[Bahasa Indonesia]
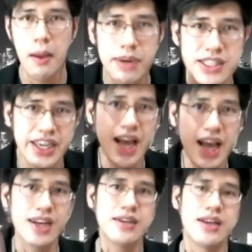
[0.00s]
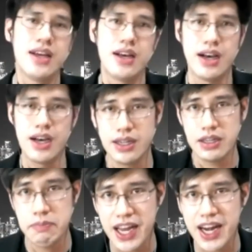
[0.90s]
percaya akan uh,
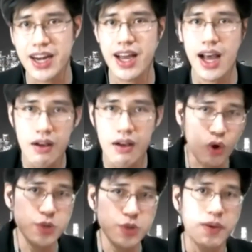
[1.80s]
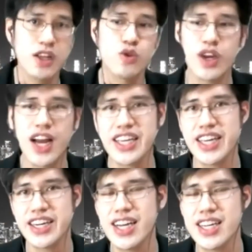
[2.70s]
impian Anda, fokus pada tujuan
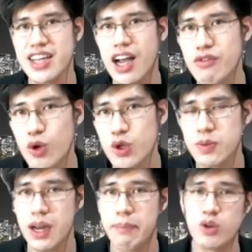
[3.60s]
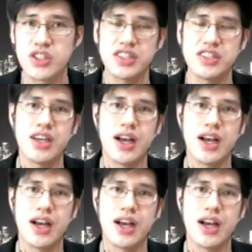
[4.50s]
akhir ya, jangan fokus pada prosesnya.